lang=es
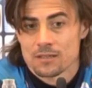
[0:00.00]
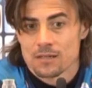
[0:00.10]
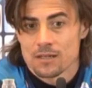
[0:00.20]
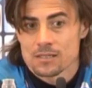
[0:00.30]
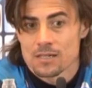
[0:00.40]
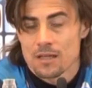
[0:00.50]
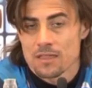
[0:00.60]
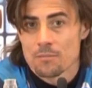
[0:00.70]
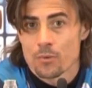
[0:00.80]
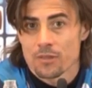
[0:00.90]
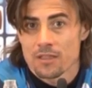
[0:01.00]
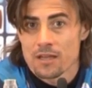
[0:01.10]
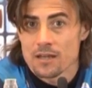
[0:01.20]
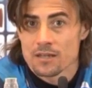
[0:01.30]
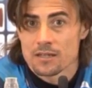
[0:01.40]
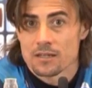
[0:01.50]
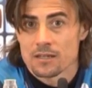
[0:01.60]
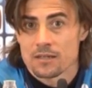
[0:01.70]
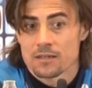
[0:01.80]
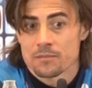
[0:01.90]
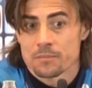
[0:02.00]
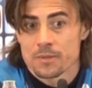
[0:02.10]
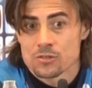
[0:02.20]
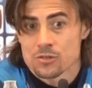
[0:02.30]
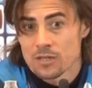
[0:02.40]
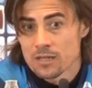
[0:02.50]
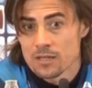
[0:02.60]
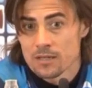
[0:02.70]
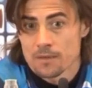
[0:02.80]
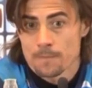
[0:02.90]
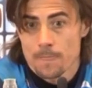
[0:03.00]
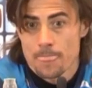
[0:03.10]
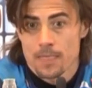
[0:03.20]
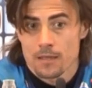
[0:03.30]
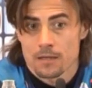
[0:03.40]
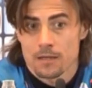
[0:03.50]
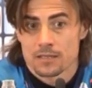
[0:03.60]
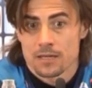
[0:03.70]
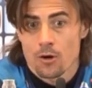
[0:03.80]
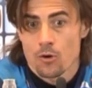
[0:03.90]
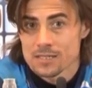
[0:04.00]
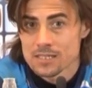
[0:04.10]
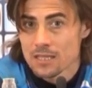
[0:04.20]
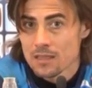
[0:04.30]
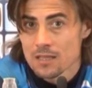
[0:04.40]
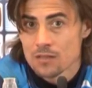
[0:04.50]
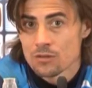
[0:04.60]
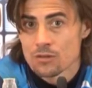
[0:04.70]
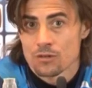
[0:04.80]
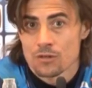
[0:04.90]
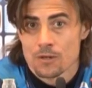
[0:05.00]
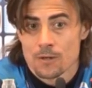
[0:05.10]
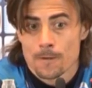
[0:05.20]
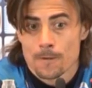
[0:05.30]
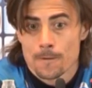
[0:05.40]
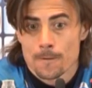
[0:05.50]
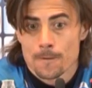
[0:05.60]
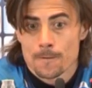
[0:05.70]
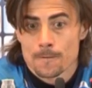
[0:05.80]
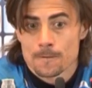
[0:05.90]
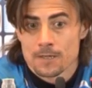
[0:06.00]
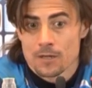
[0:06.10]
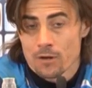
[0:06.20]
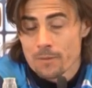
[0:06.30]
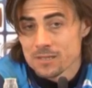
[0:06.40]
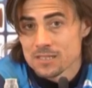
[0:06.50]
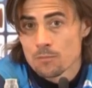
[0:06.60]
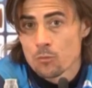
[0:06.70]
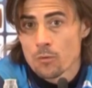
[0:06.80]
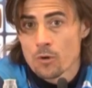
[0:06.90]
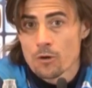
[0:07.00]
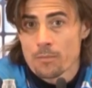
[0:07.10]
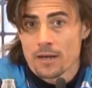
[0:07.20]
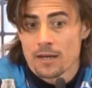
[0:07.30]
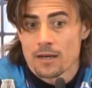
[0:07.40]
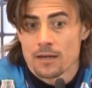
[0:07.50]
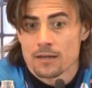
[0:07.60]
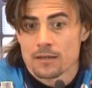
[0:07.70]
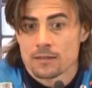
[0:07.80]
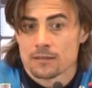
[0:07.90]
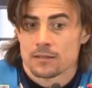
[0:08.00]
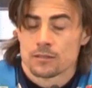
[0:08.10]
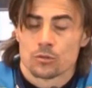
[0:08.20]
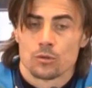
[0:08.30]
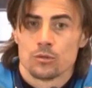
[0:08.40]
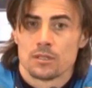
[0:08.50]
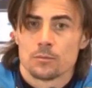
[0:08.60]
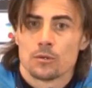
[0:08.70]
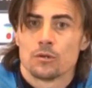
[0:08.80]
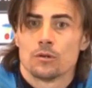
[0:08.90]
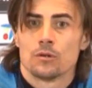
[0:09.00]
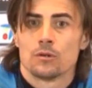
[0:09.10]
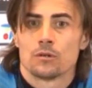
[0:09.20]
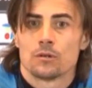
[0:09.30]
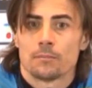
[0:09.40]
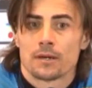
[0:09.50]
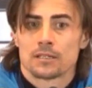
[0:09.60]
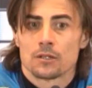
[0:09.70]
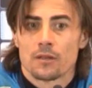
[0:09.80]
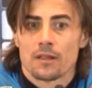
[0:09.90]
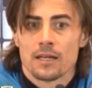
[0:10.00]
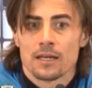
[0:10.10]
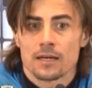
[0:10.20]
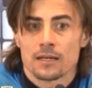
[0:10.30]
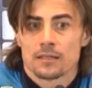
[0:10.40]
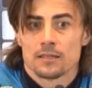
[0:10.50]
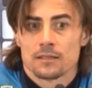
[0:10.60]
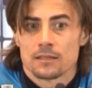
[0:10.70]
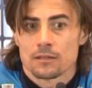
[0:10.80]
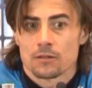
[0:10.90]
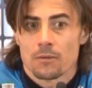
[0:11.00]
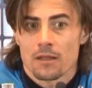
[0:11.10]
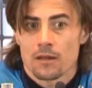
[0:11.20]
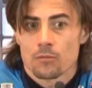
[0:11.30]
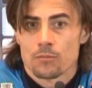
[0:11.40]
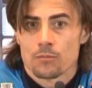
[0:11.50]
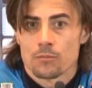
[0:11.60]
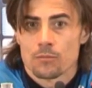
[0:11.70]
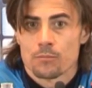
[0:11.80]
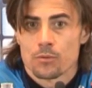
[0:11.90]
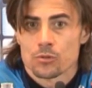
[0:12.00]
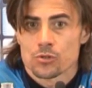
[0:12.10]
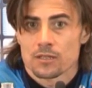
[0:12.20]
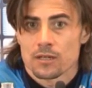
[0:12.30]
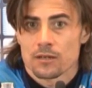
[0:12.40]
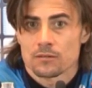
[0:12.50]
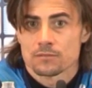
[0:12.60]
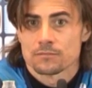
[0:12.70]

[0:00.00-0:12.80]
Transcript: casi a 100% y pienso que el trabajo que se está haciendo creo que va a ser muy bueno para estos últimos partidos de liga y nos va a dar un, plus extra, ¿no?